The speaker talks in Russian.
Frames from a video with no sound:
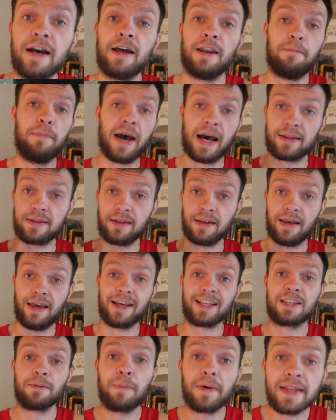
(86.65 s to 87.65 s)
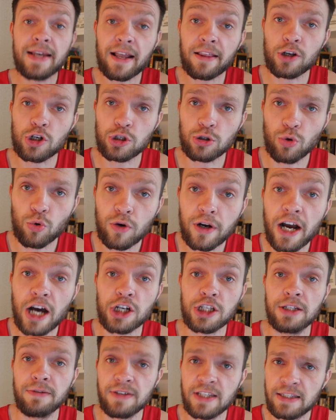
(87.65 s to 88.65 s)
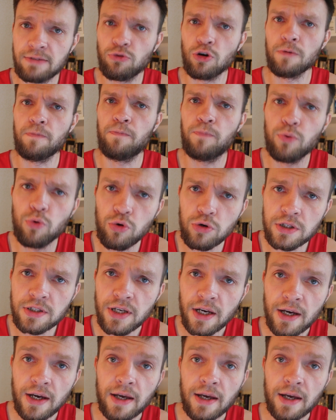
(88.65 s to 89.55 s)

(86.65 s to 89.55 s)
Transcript: Ребят, это понятно, что у каждого свой путь